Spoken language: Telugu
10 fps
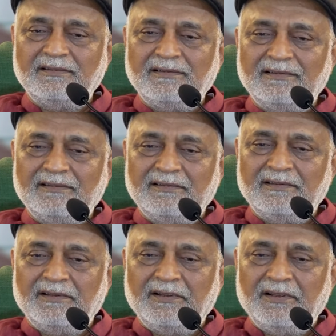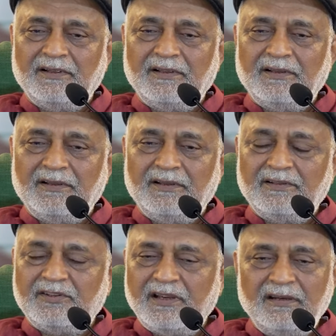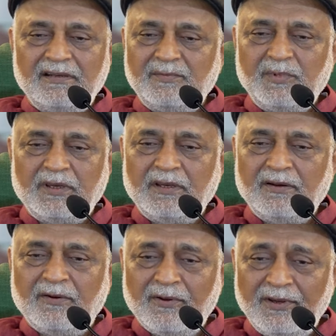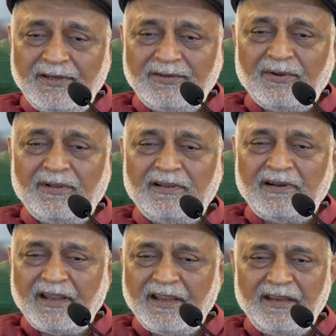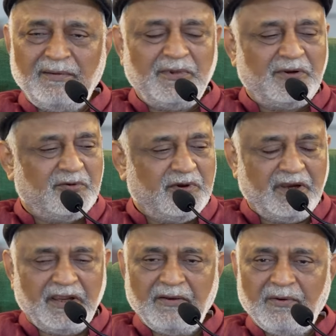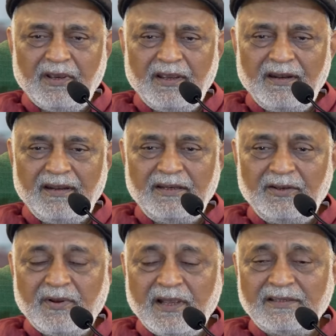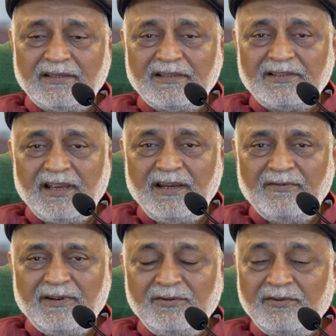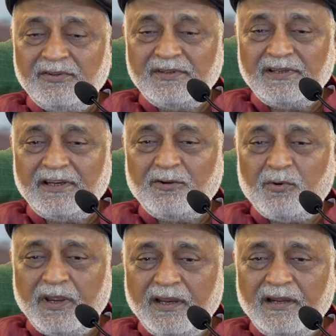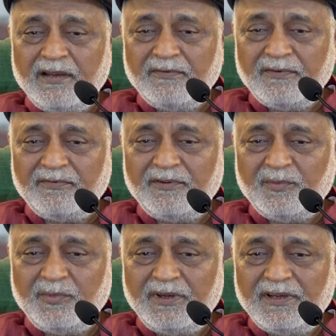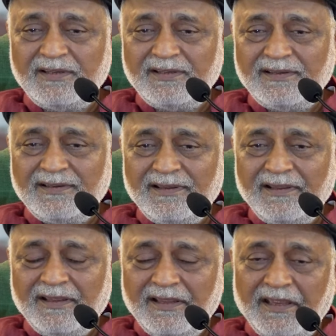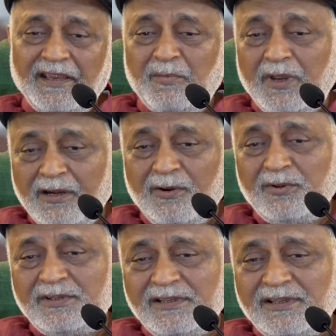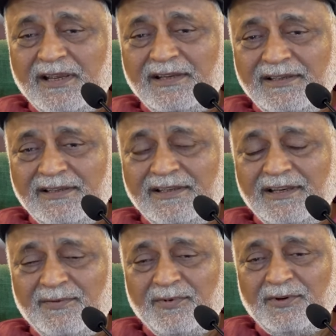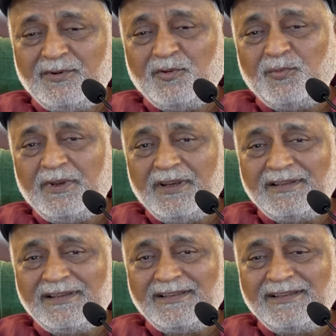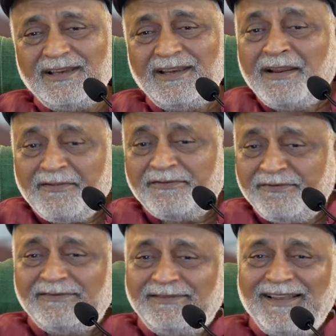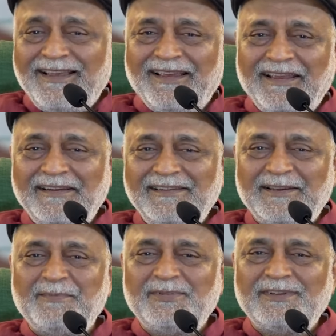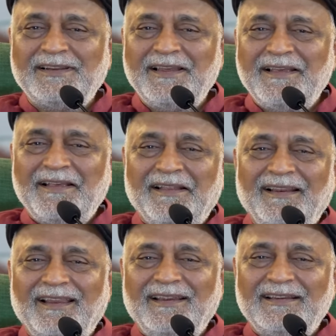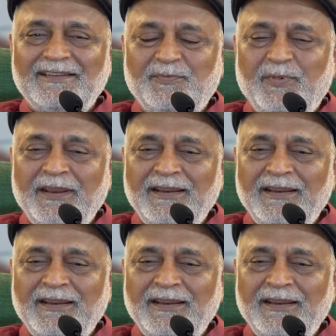చెడు శిక్షణ పొందిన పిల్లవాడు రోజంతా అల్లరి చేస్తూనే అటూ ఇటూ తిరుగుతూ ఉంటాడు మీరు ఆ పిల్లవాడిని కొన్ని నిమిషాలు మౌనంగా ఉండలేవా అని అడిగితే అతడు తన కళ్ళు మూసుకుని రెండు నిమిషాలు కూర్చొని ఇంకా చాలా